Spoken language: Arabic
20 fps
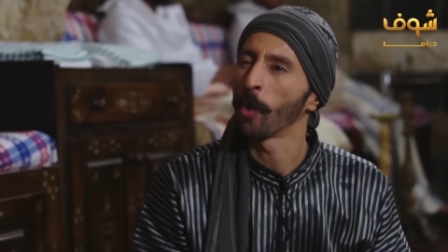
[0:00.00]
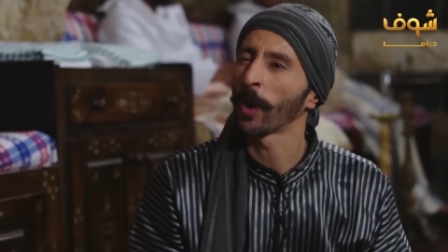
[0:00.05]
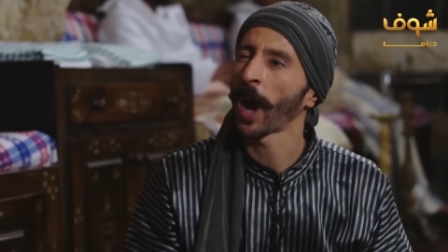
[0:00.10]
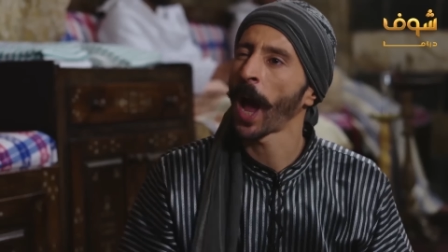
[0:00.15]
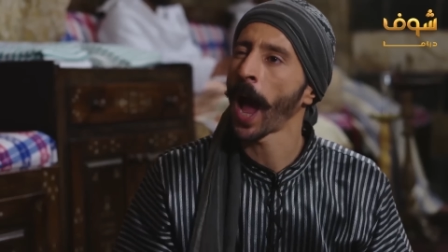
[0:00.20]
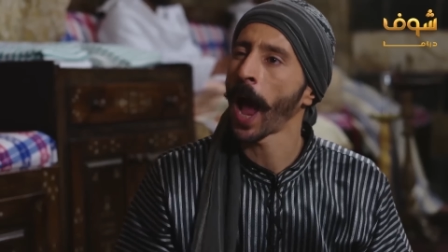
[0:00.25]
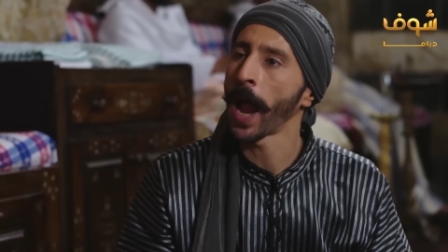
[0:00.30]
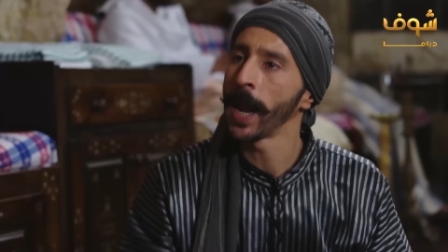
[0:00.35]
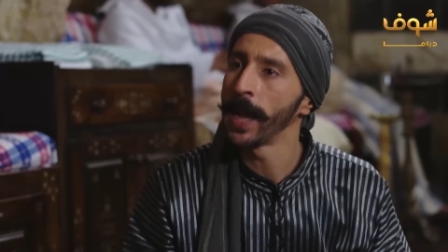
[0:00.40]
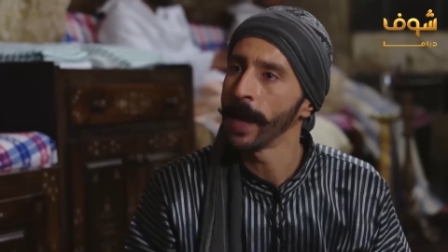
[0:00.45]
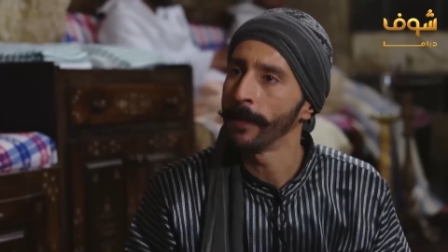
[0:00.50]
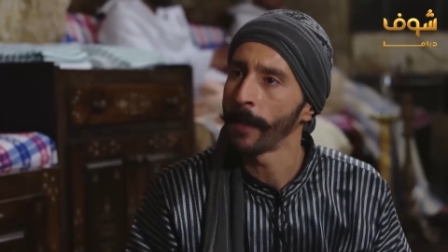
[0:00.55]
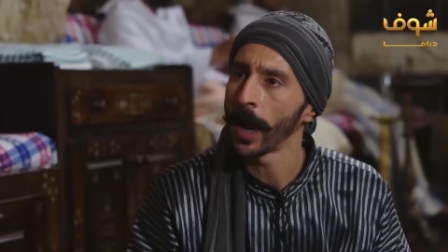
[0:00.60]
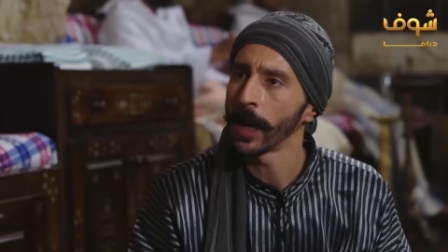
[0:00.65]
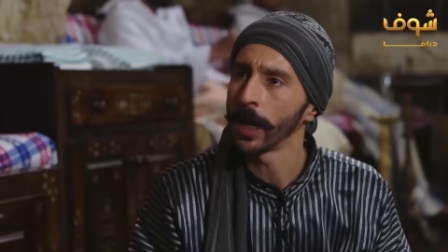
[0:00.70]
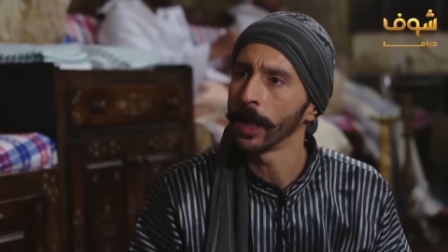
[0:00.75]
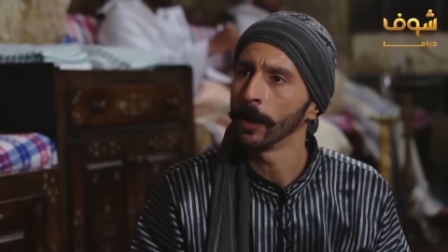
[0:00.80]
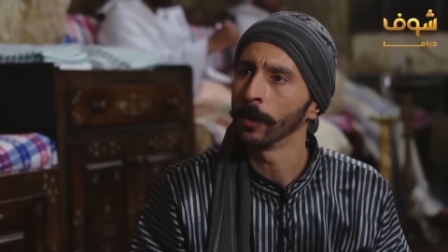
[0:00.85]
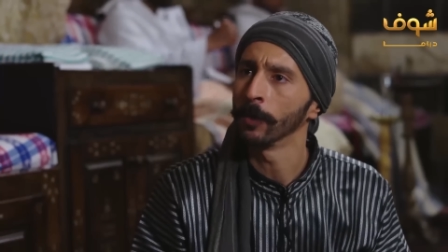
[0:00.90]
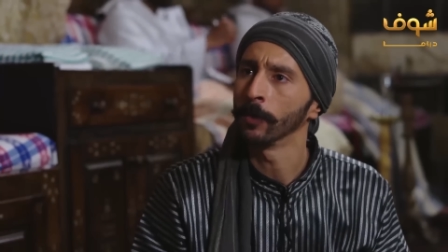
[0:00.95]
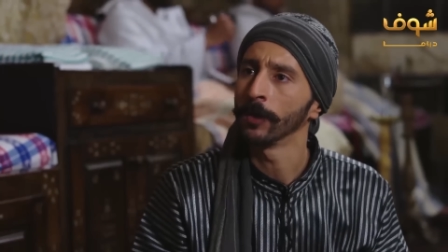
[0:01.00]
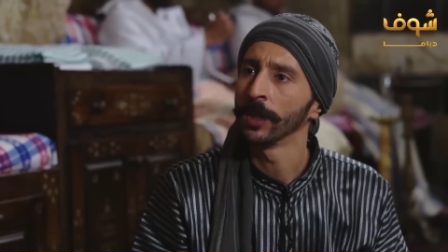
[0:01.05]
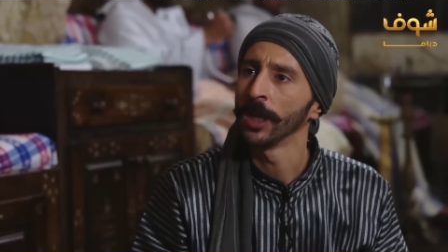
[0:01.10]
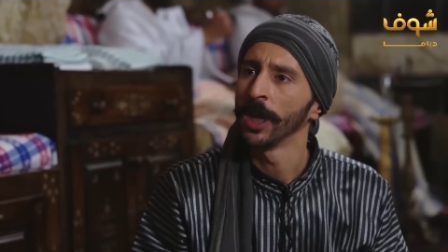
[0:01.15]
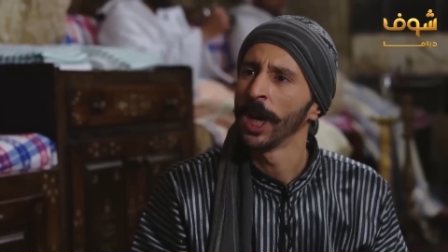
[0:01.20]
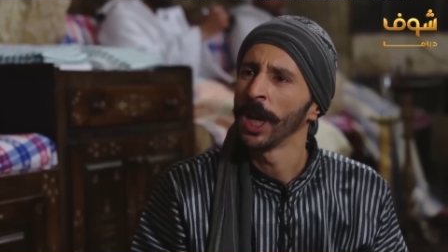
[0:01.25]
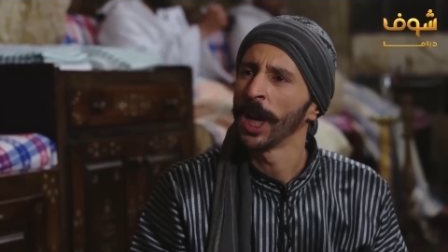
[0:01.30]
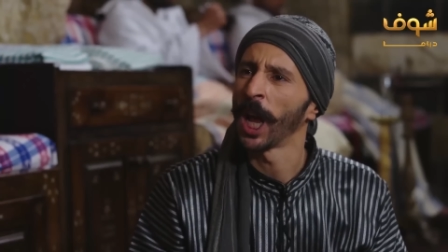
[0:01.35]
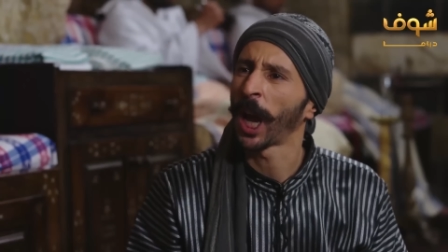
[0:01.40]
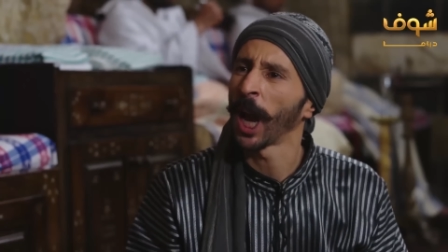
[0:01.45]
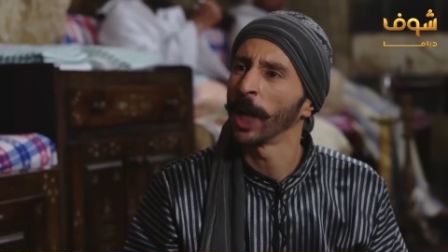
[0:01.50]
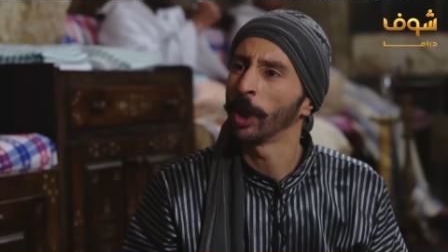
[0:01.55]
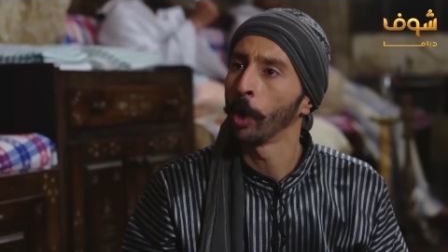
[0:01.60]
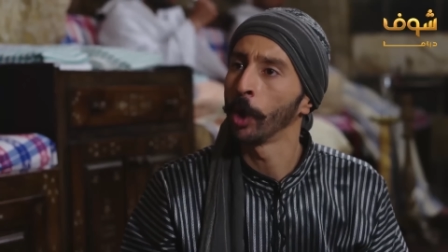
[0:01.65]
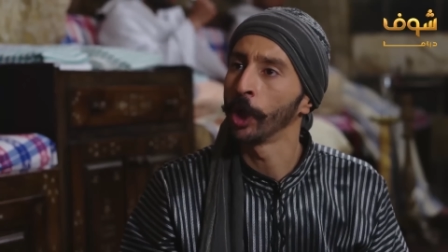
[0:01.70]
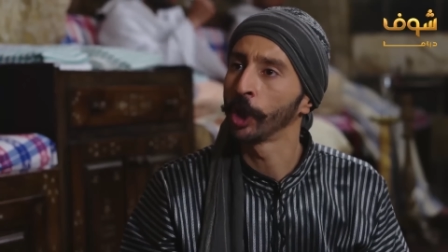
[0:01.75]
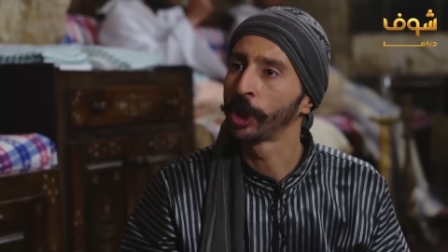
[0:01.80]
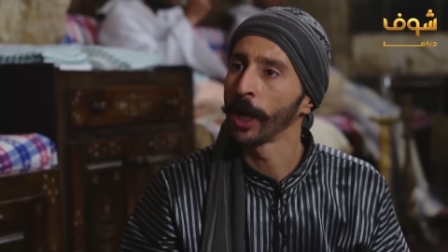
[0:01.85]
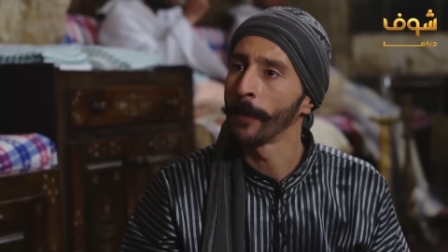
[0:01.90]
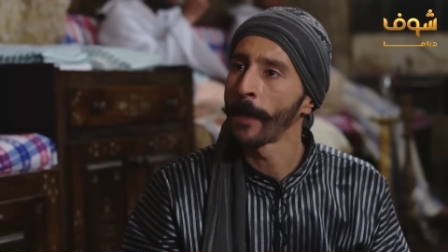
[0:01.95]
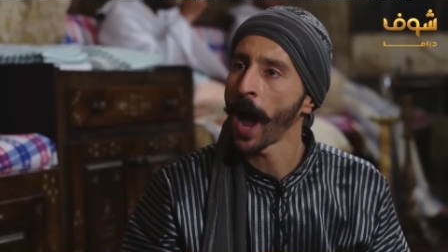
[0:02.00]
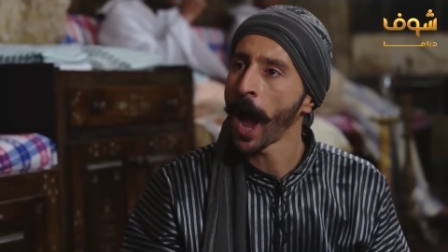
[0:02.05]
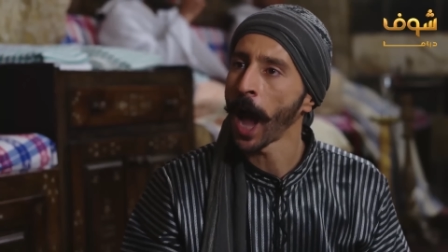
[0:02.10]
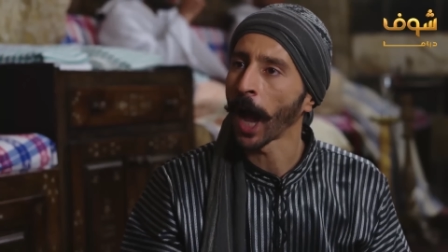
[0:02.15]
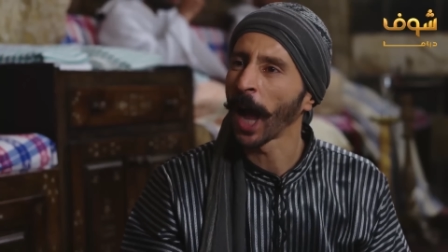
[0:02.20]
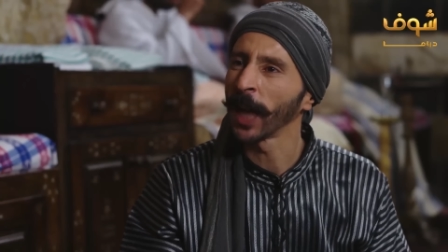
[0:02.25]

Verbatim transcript: ورح اعلم عليهم لك هدول الجماعه